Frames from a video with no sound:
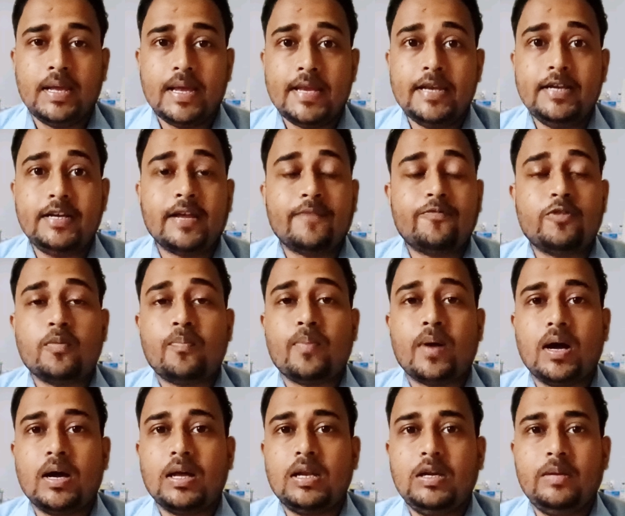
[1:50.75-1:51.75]
एनी टाइप्स ऑफ
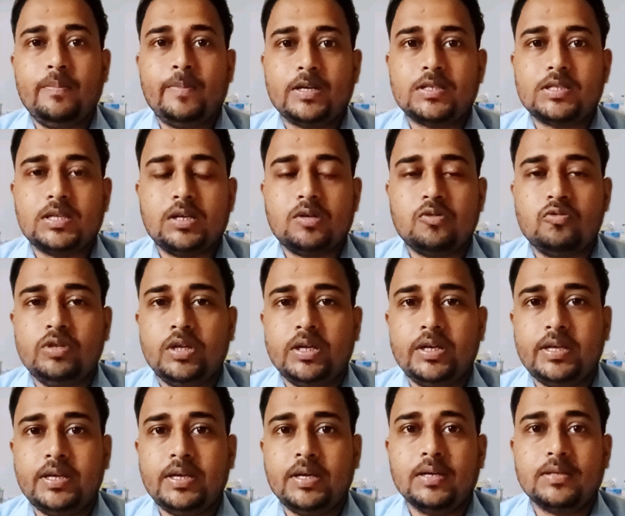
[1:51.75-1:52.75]
फंगल इन्फेक्शन को ये
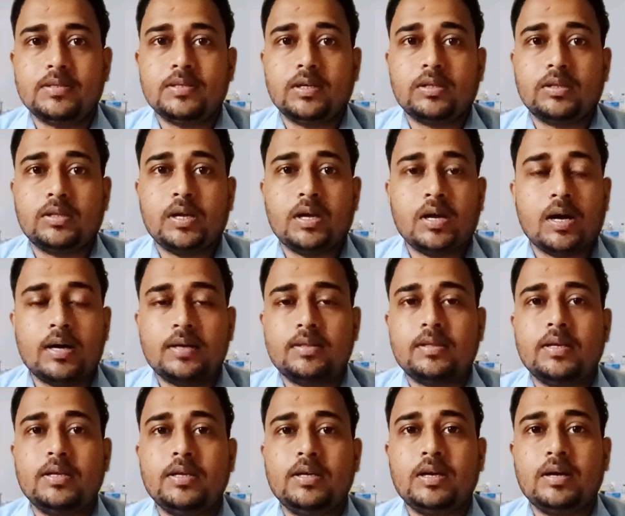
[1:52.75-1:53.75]
ठीक कर सकता है हर
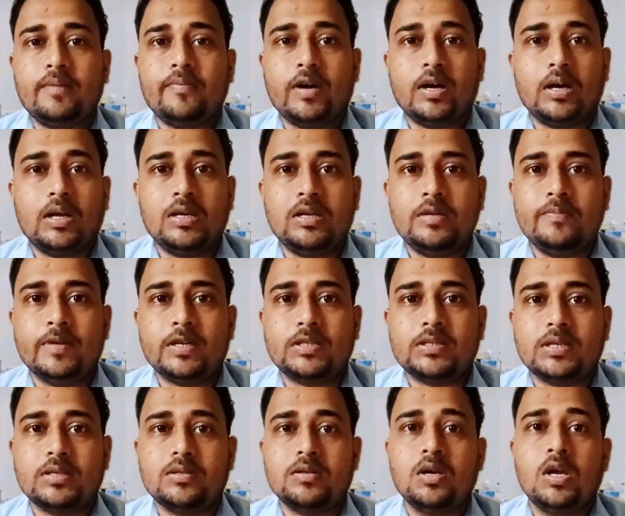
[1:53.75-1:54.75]
तरीके का फंगल
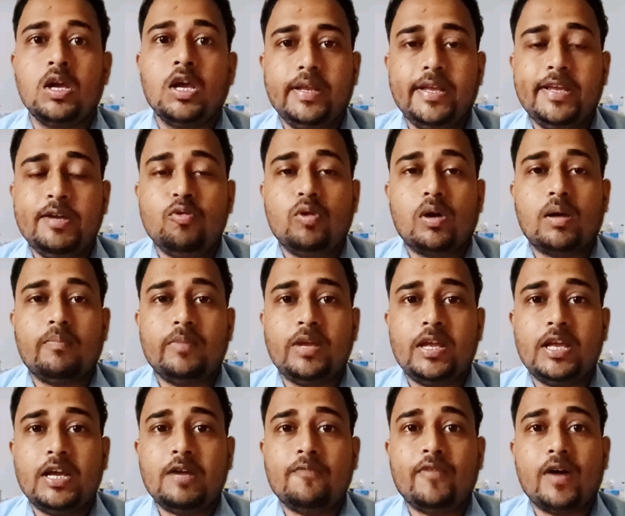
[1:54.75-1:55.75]
इन्फेक्शन रिंग वार्म
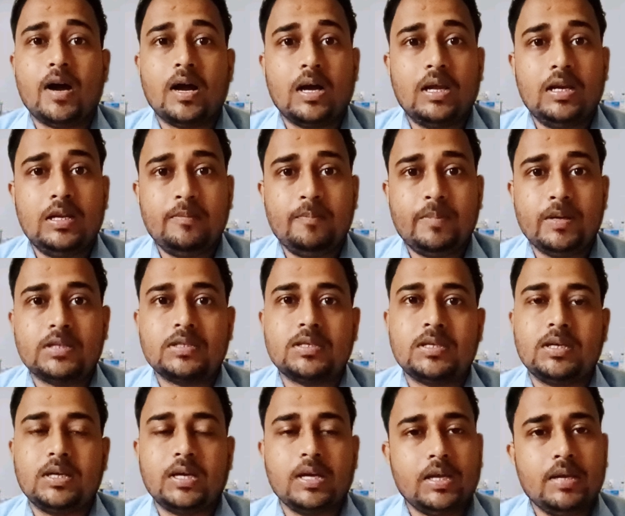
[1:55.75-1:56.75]
एक फंगल
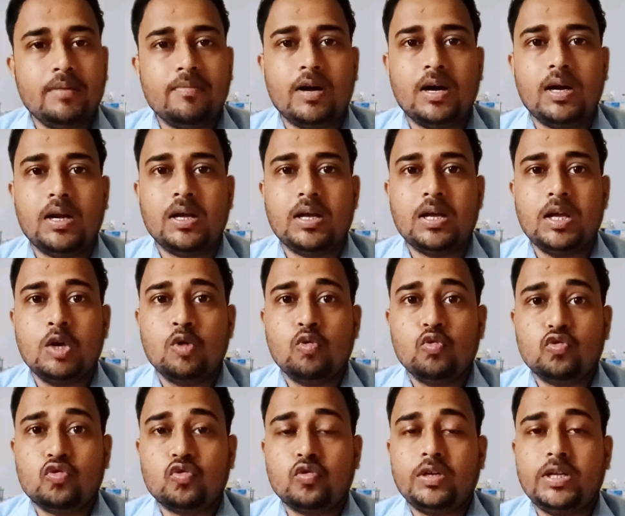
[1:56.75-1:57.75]
इन्फेक्शन के ही भाग है
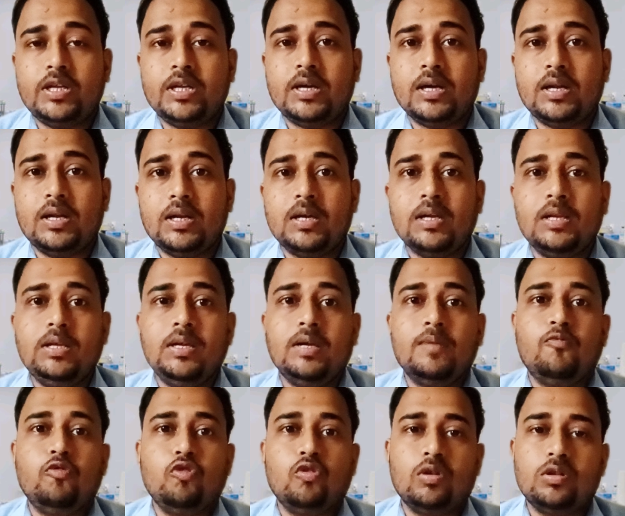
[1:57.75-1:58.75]
उसको ठीक करने के लिए
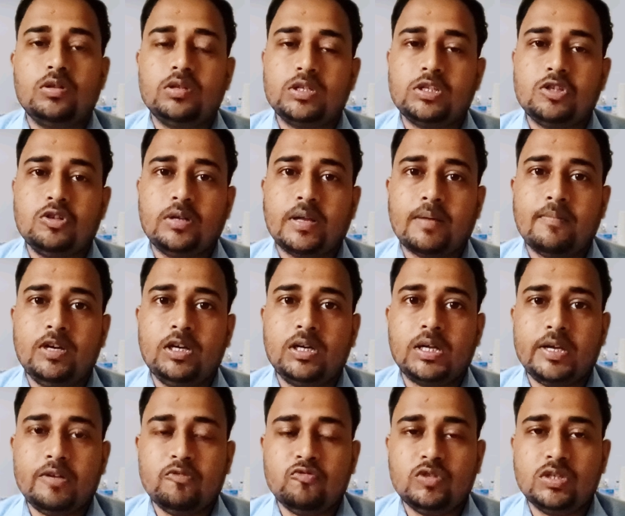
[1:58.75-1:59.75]
फ्लूकोनाजोल टैबलेट
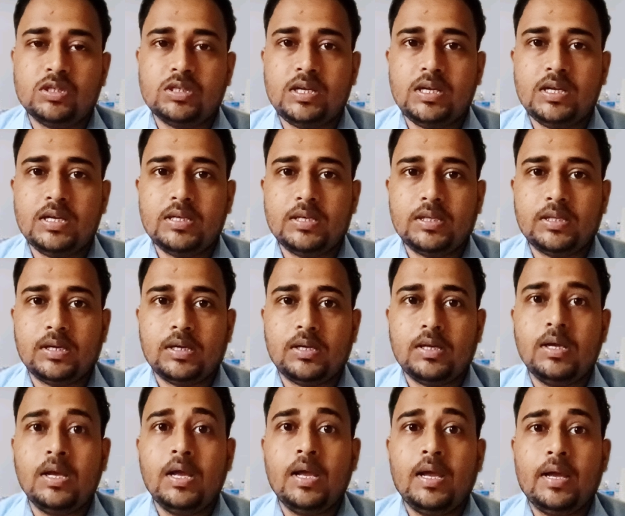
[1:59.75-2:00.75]
का यूजेस लिया जाता
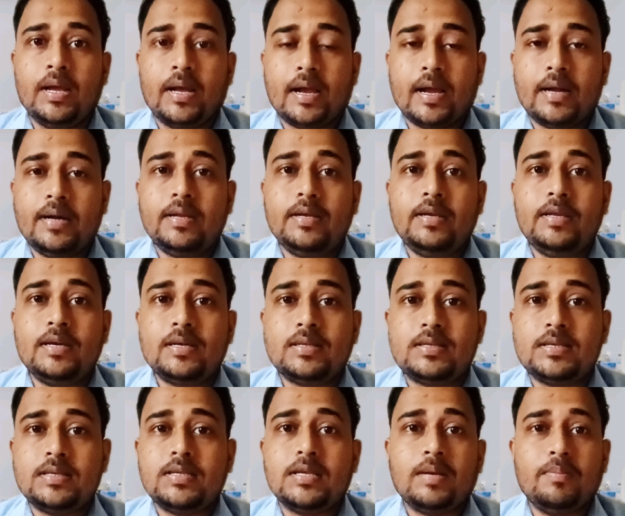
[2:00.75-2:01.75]
है
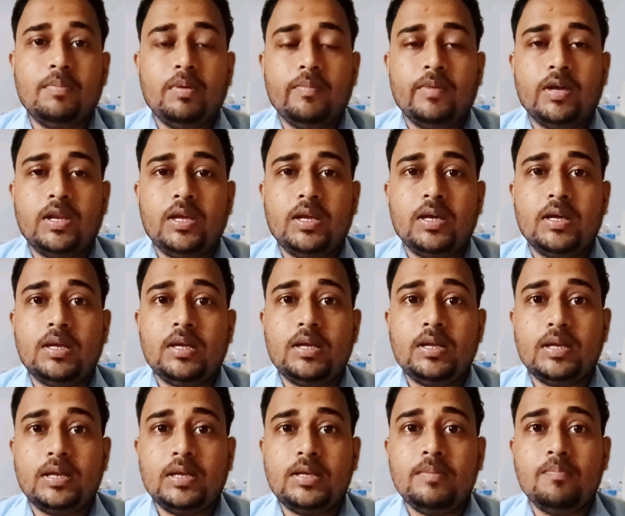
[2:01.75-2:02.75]
कैंडिडियासिस एक बीमारी है
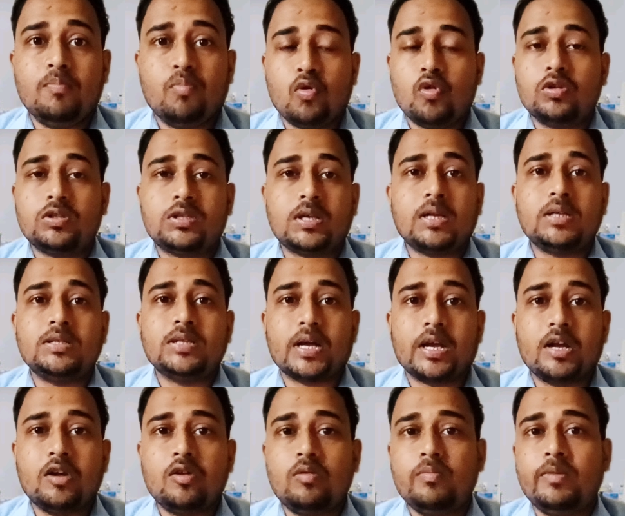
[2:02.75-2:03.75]
यानी बहुत सारा
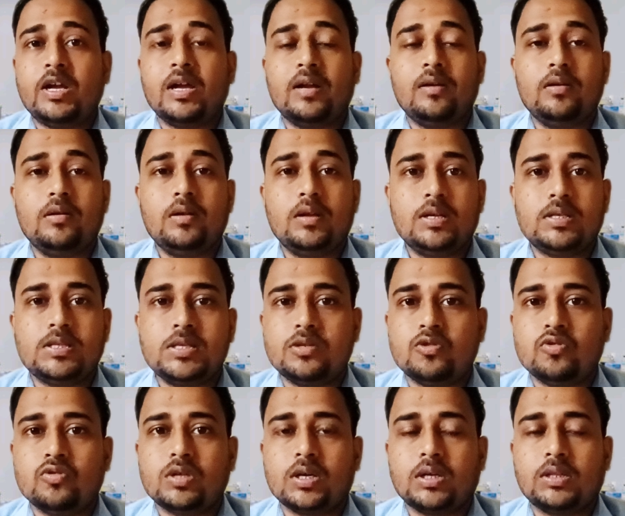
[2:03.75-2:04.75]
जगहों में
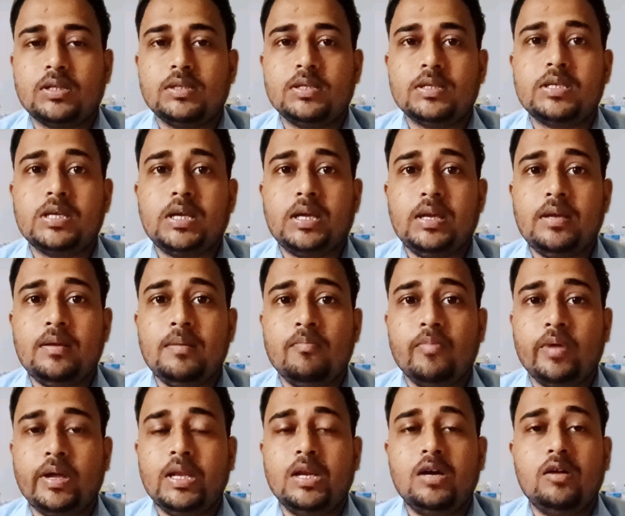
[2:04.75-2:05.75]
कैंडिडियासिस हो सकता है जैसे कि
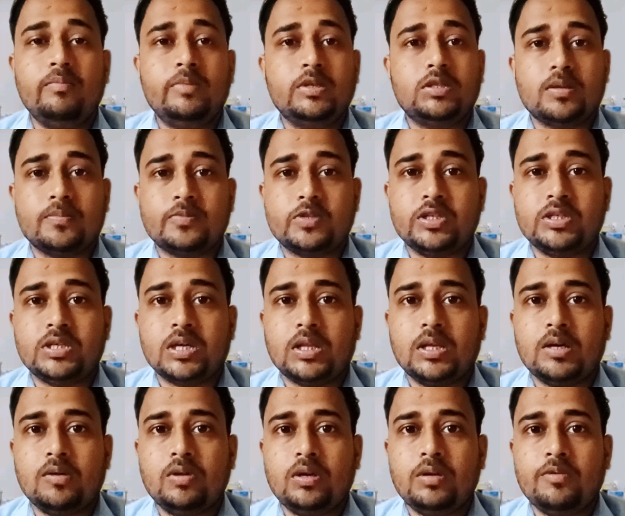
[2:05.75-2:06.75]
महिलाओं में सबसे
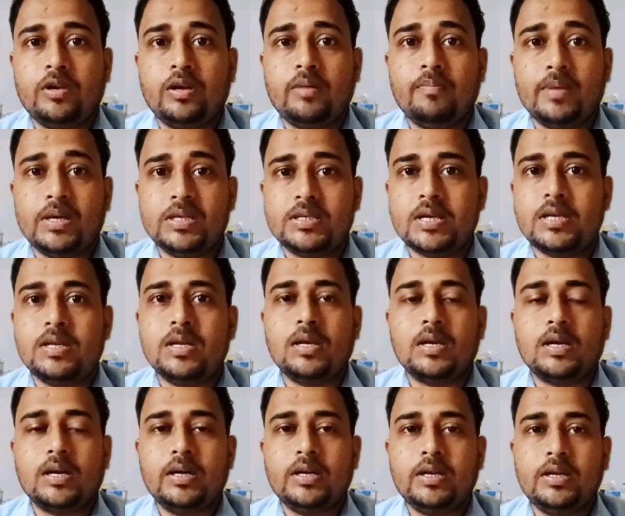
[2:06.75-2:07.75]
ज़्यादा होने वाला भेजाइनल
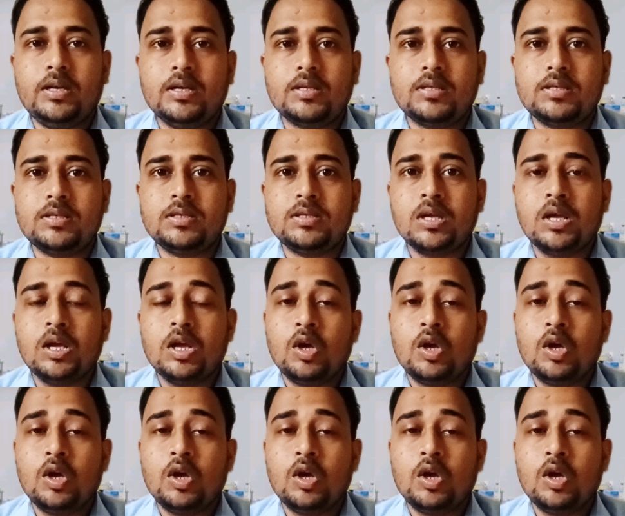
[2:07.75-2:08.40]
कैंडिडियासिस